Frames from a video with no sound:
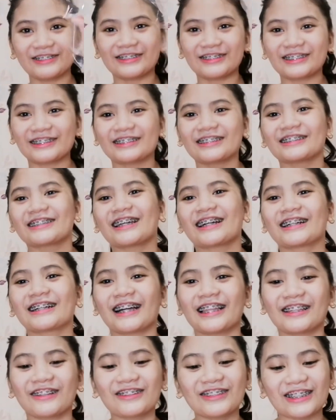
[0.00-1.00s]
siya,
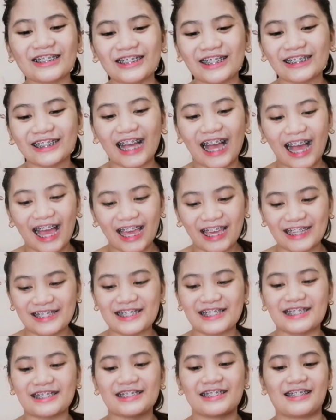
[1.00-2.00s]
natanggal ko na siya,
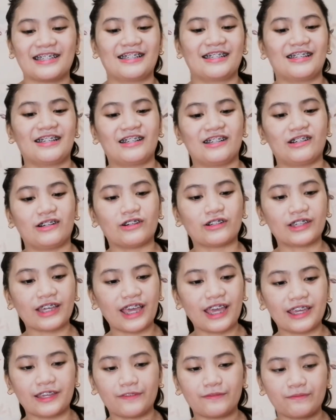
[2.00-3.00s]
guys.
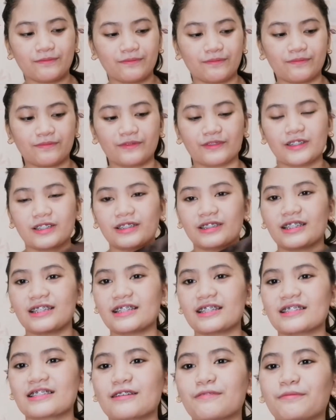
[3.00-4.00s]
Okay.
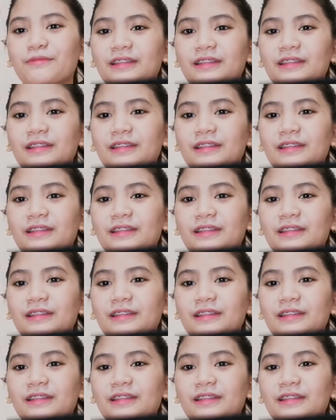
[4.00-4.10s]
It is the